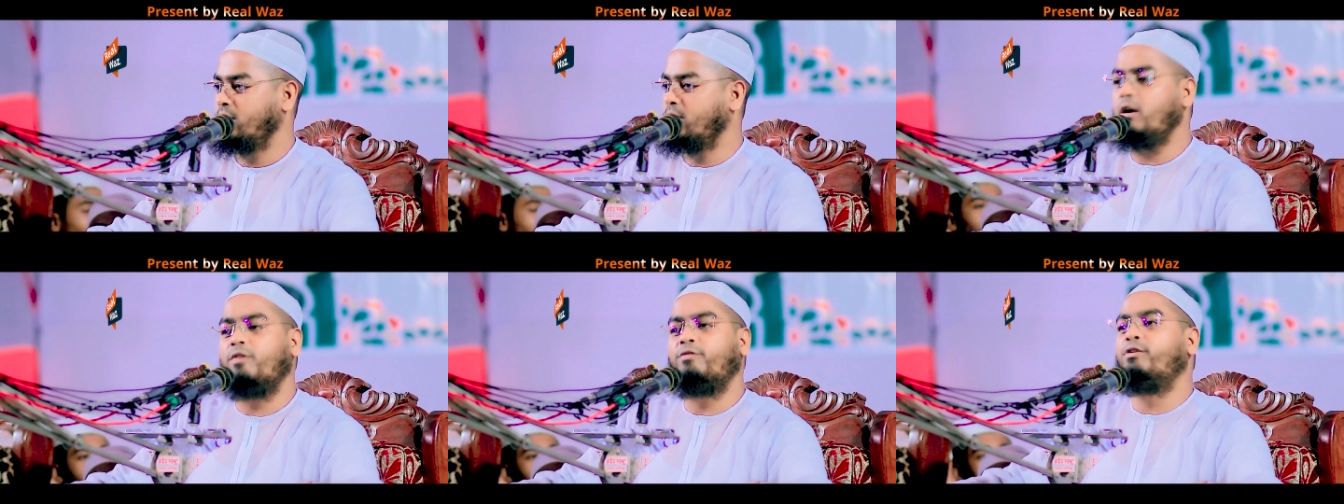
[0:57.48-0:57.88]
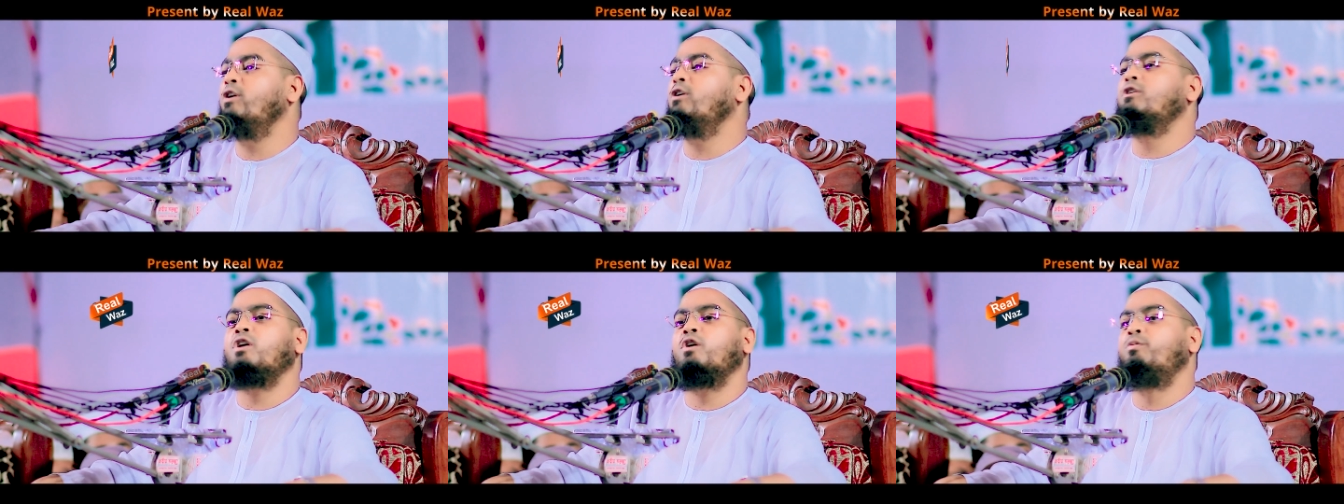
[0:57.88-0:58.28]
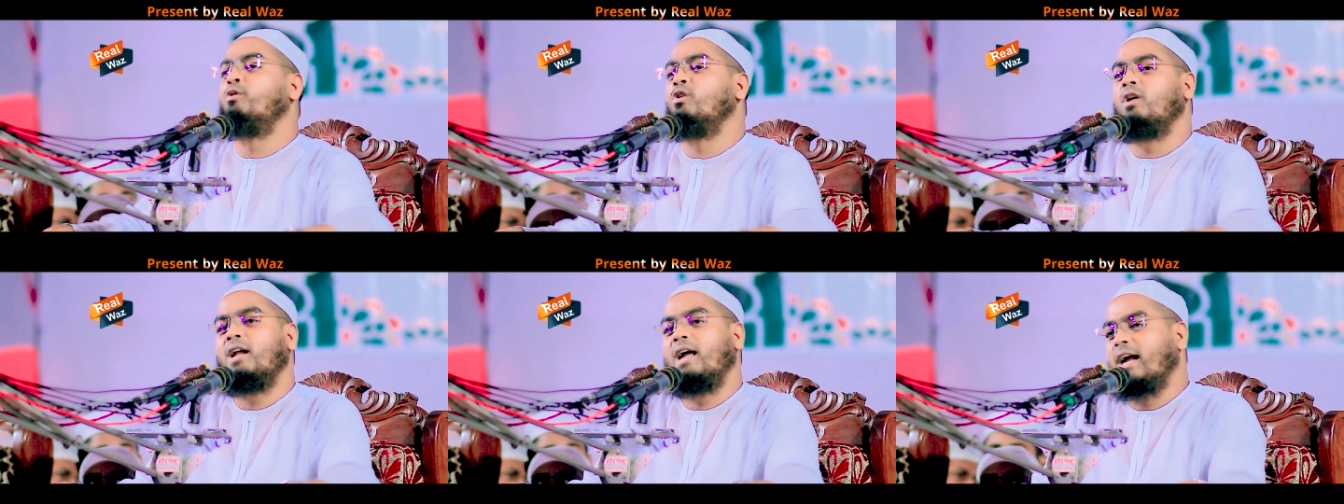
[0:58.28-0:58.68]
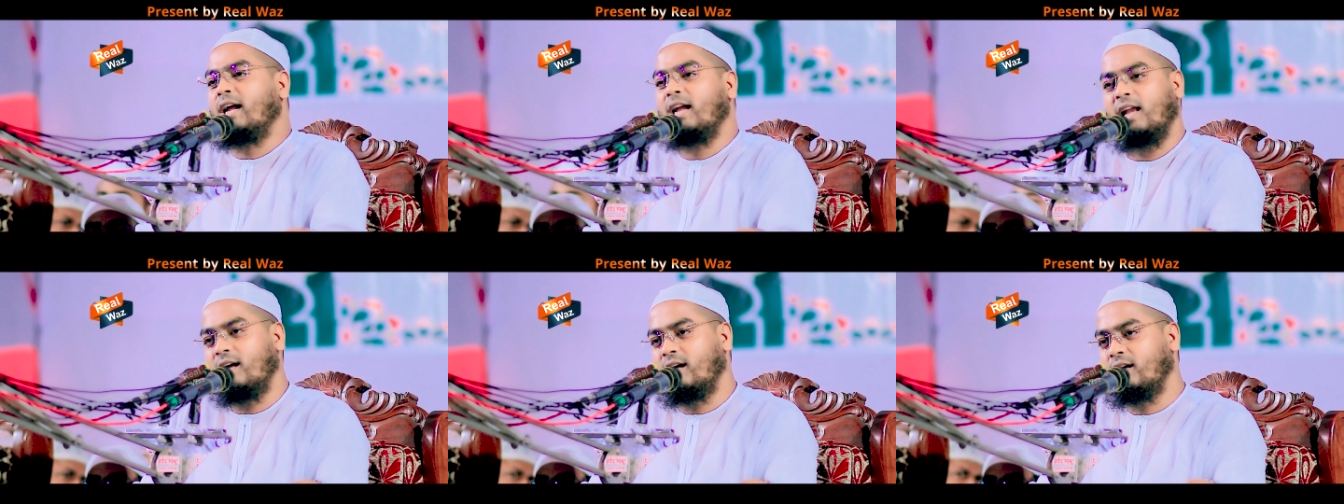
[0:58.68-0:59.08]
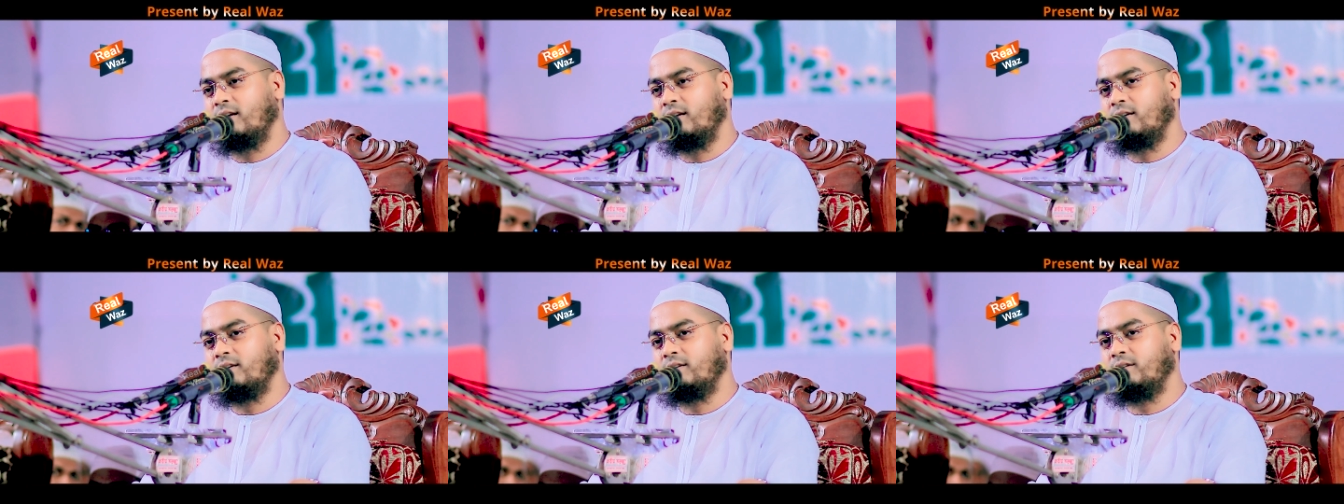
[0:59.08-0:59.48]
নফল টফল লাগে না
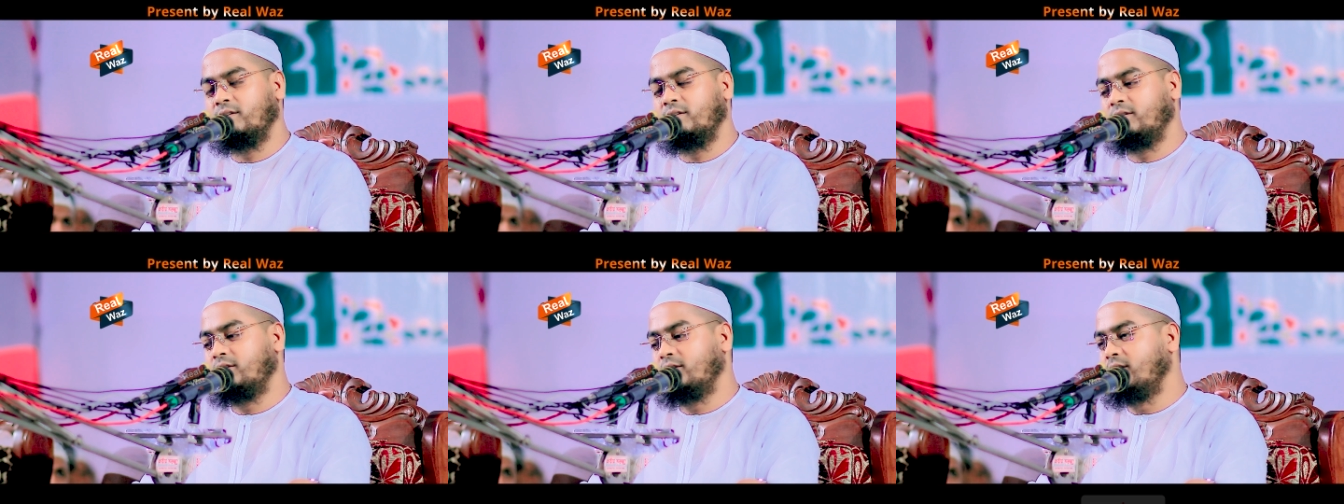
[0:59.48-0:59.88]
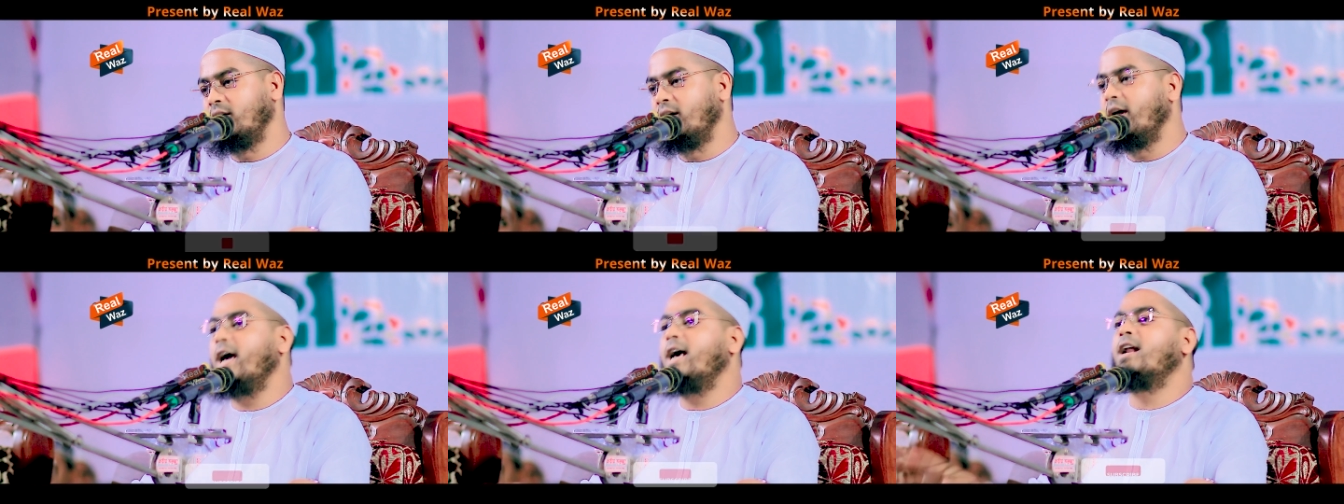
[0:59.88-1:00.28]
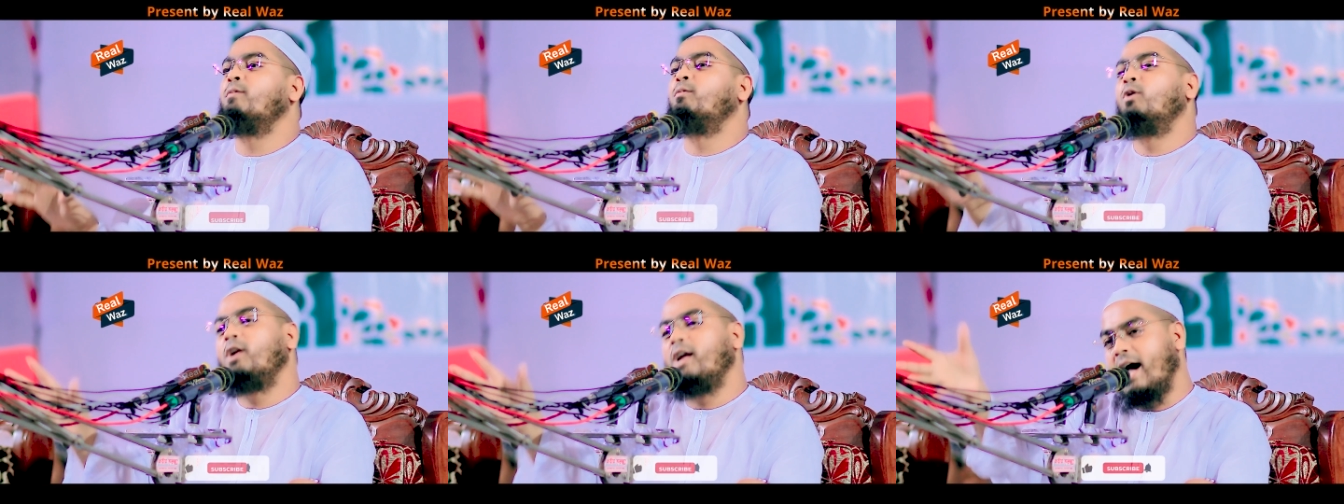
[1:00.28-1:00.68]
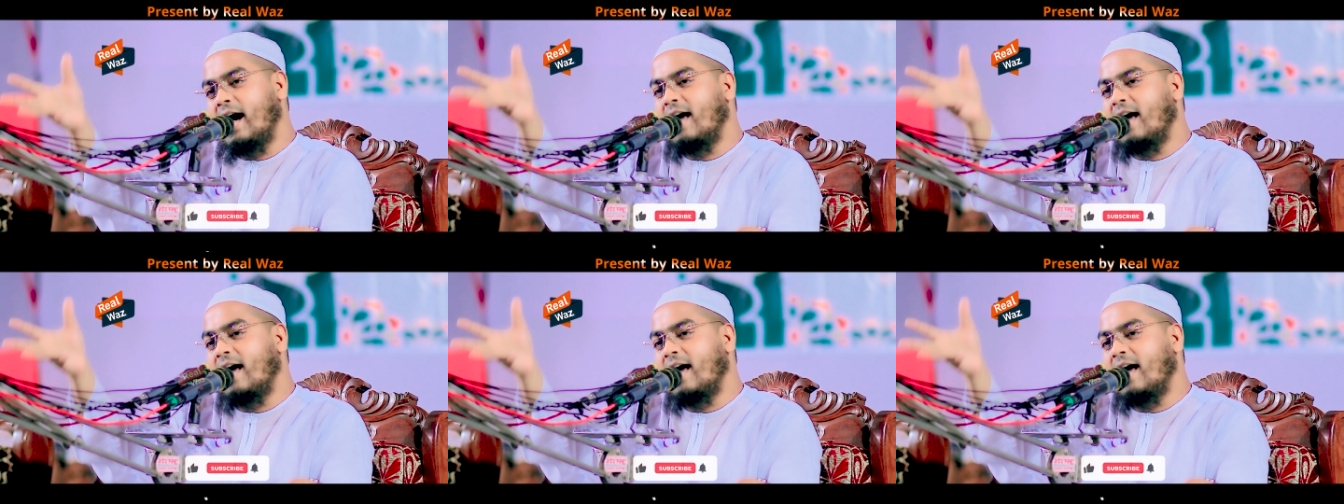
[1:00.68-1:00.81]
এরা বলে